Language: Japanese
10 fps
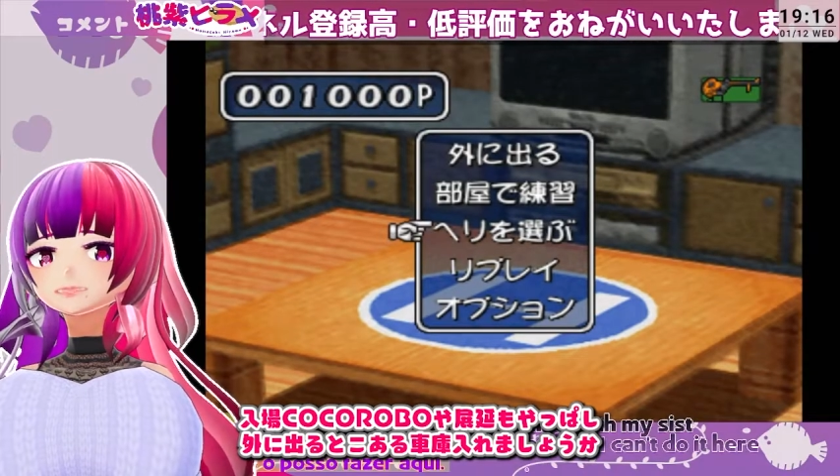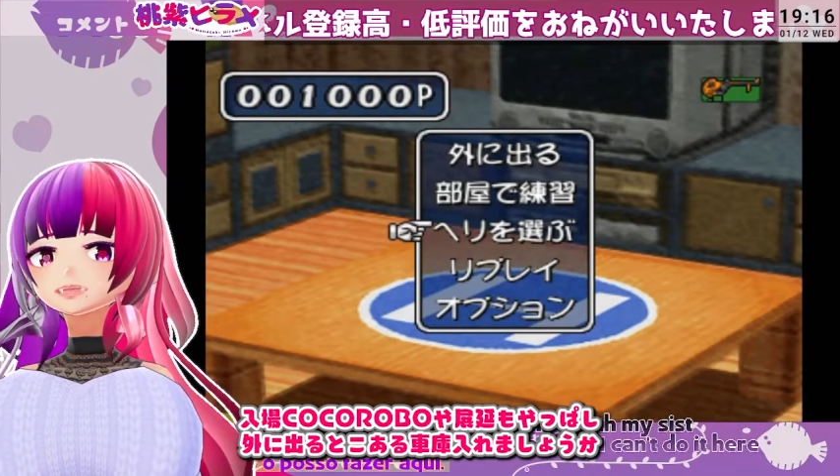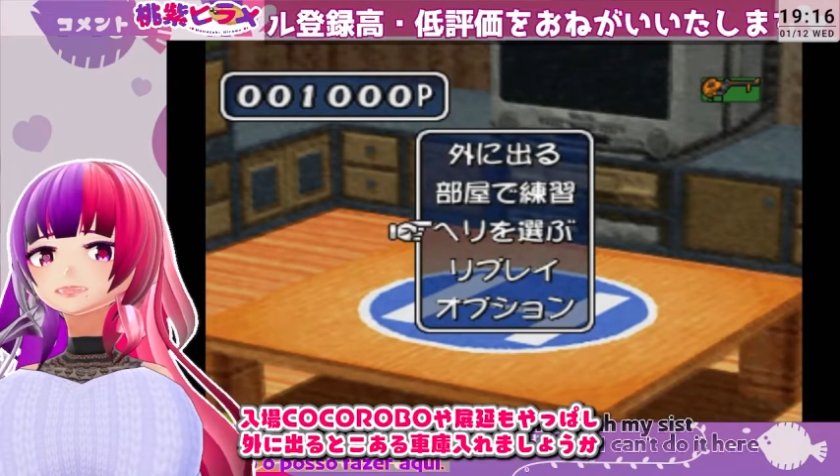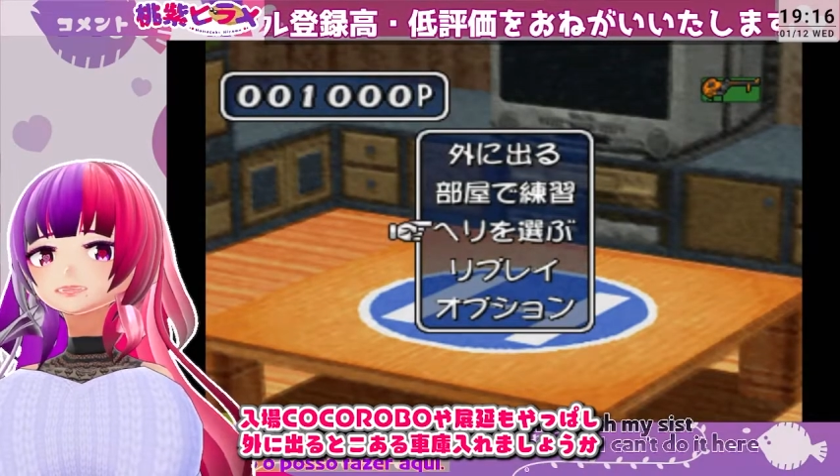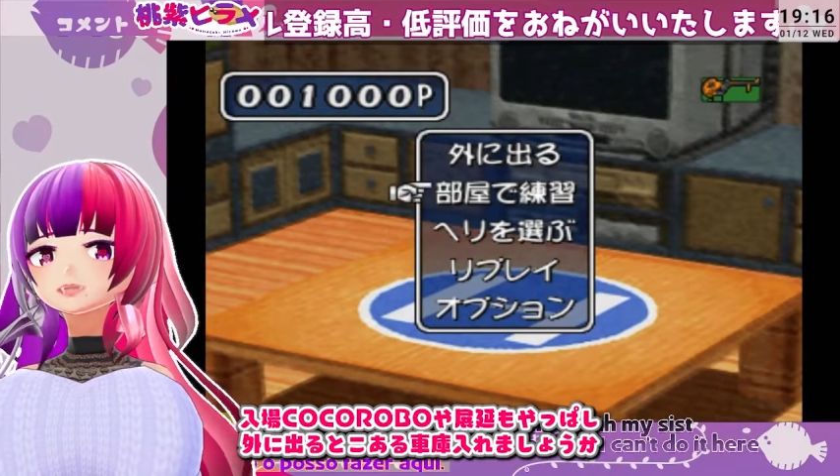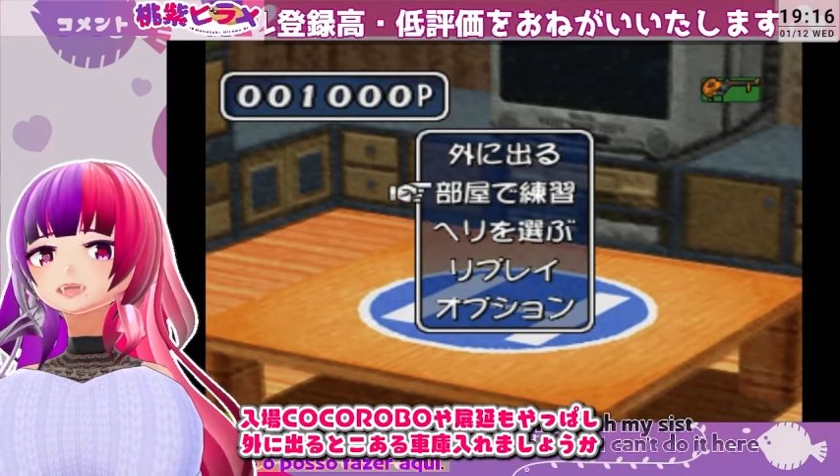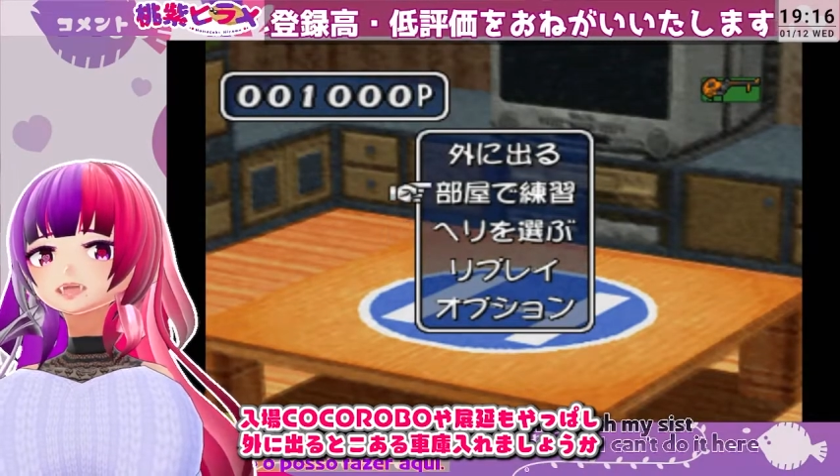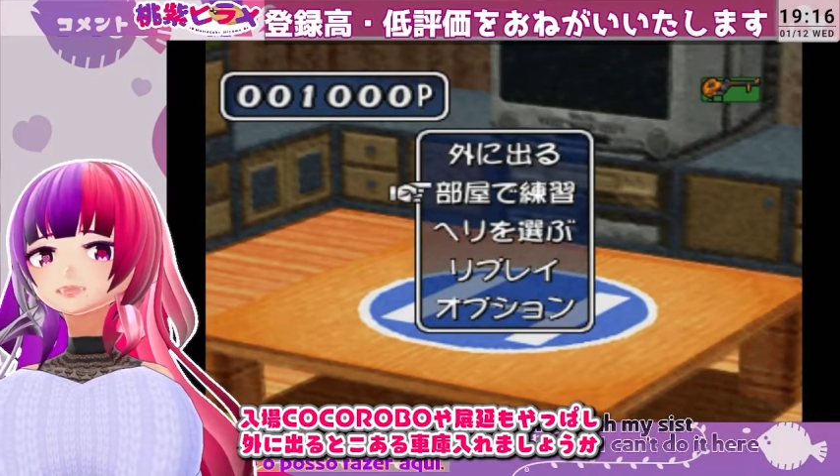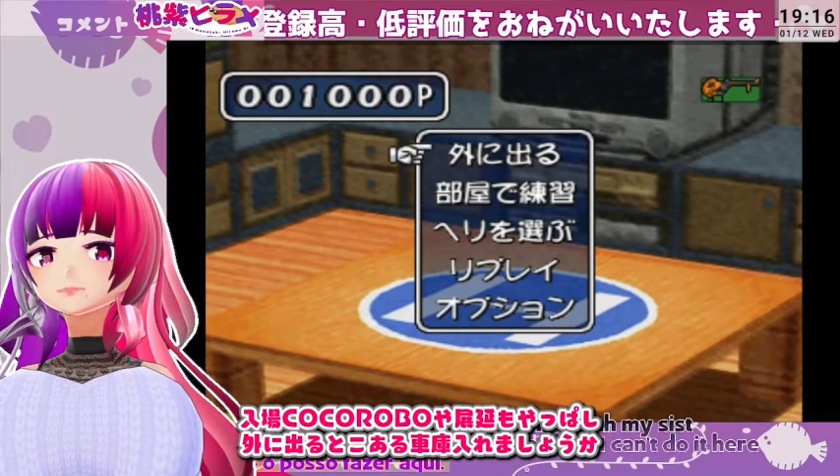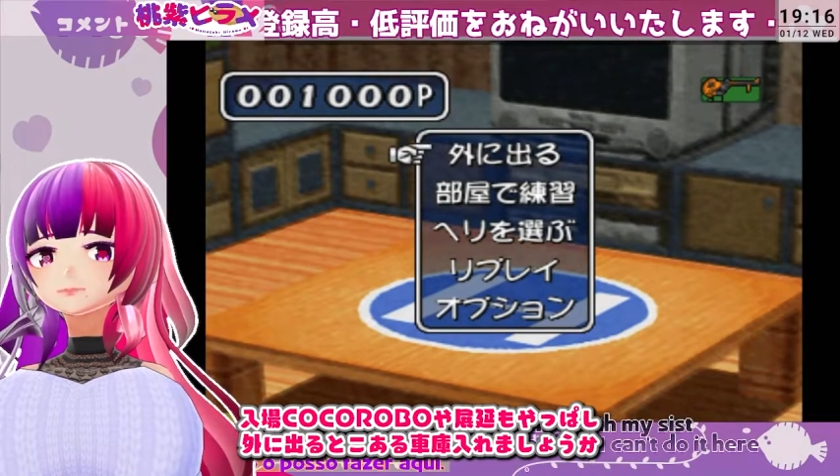そういうの出るとかあ
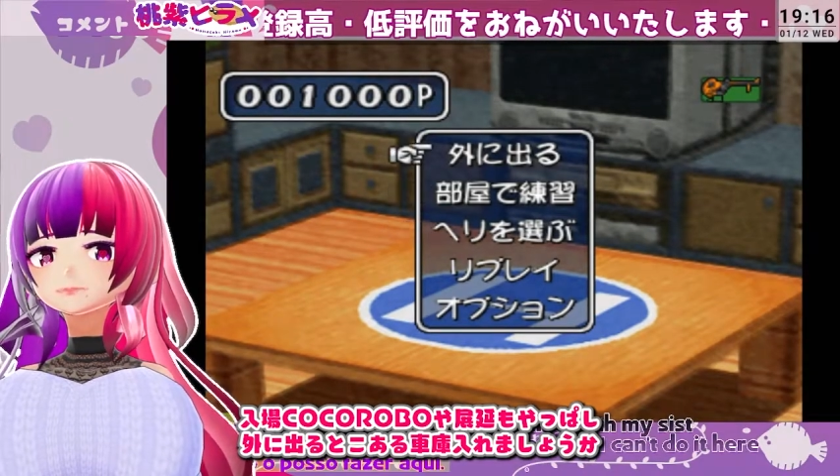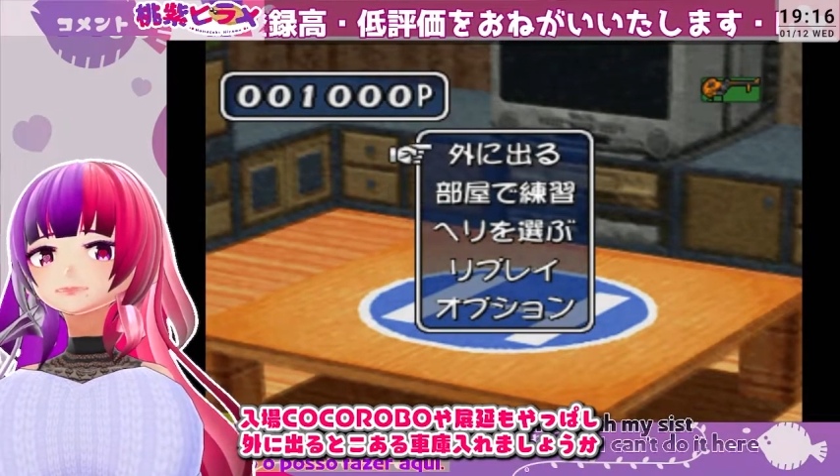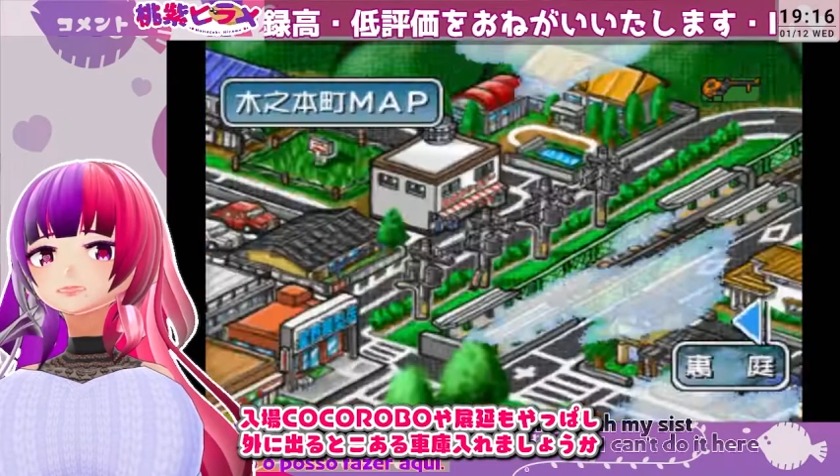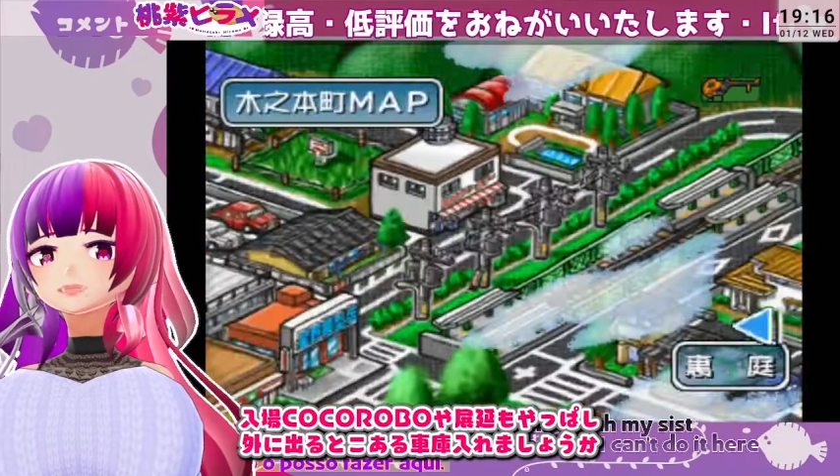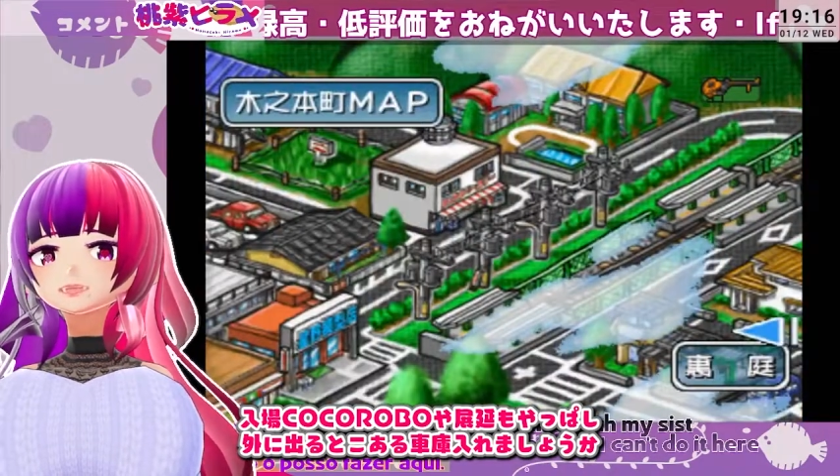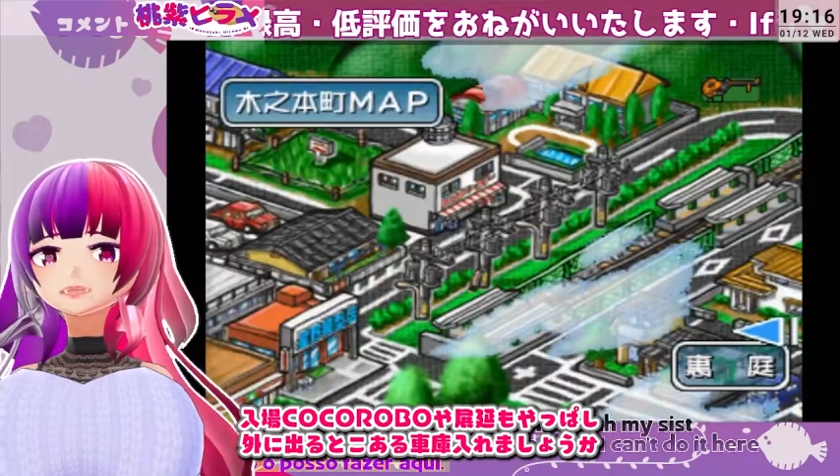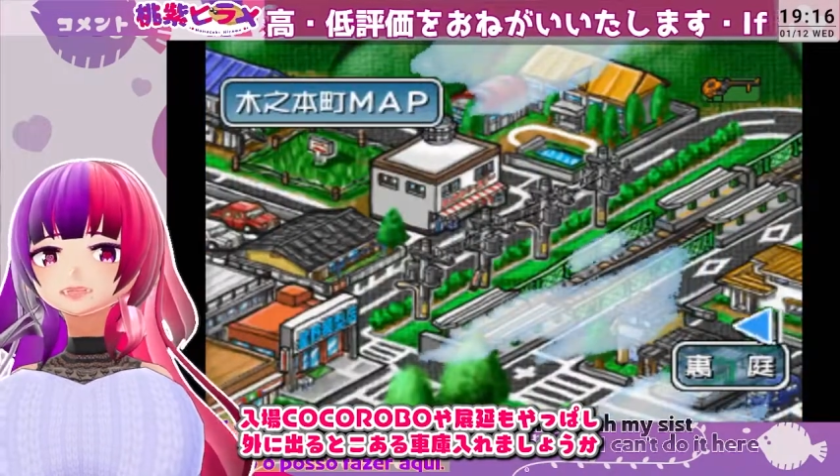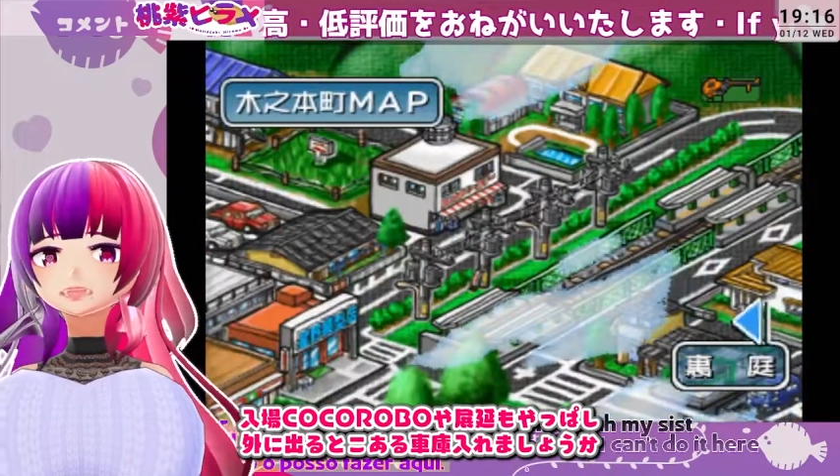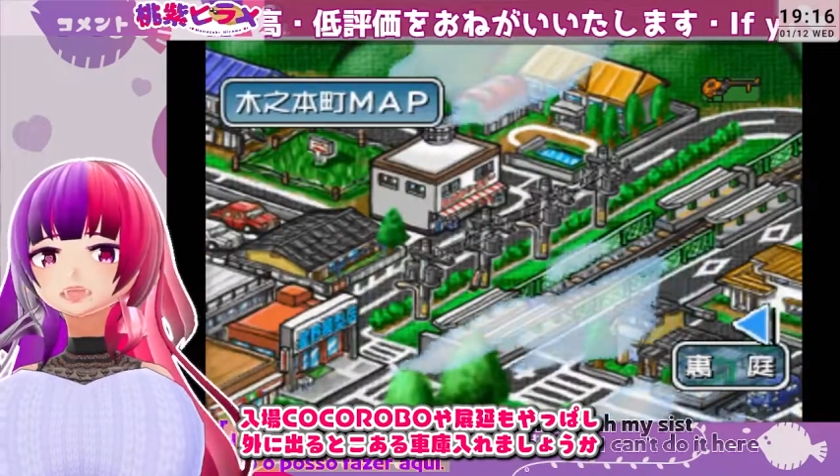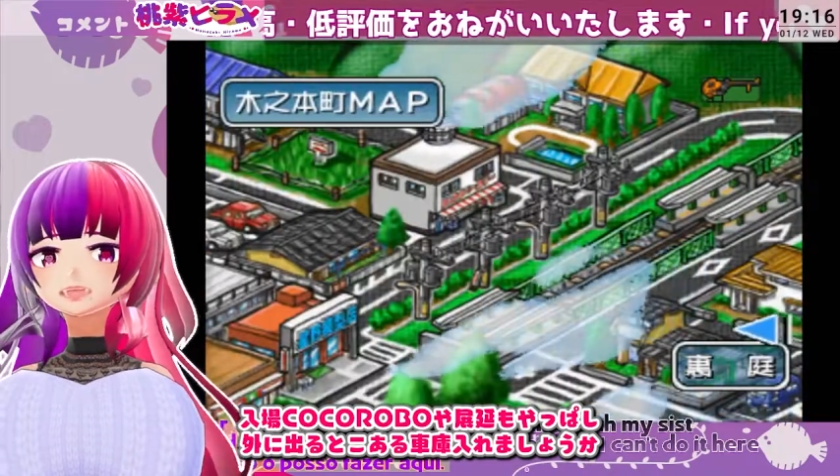るんでね。すぐ入れま
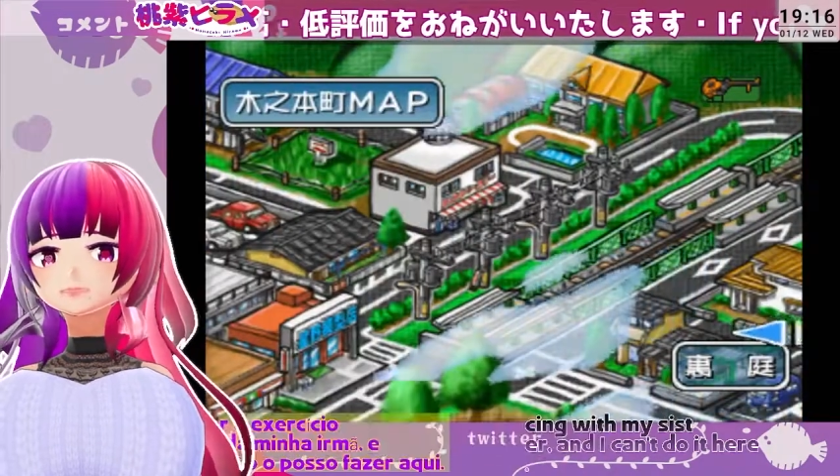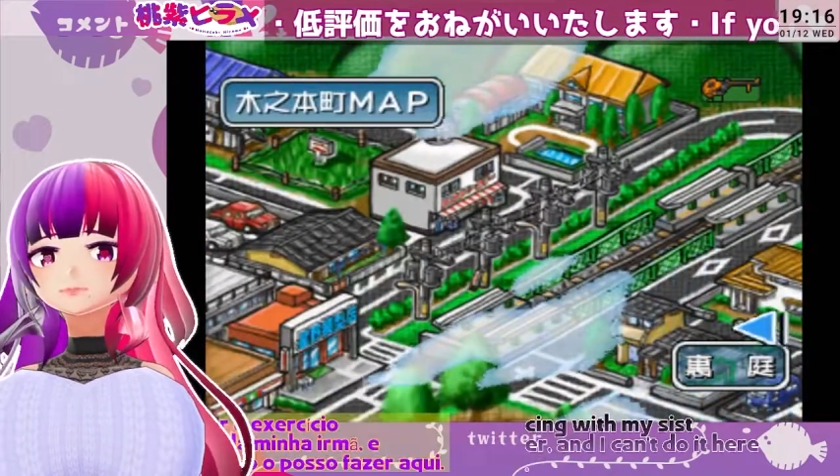しょうか。